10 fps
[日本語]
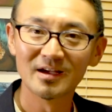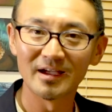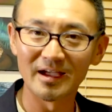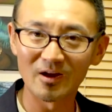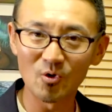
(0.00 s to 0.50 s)

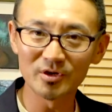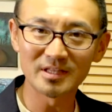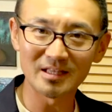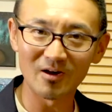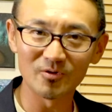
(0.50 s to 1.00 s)
えー、こういっ
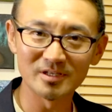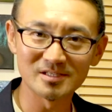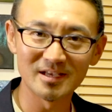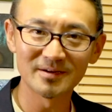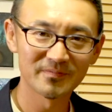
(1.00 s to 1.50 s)
た単語で
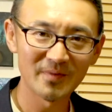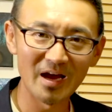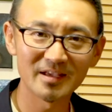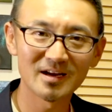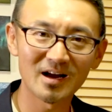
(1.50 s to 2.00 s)
すねはいいか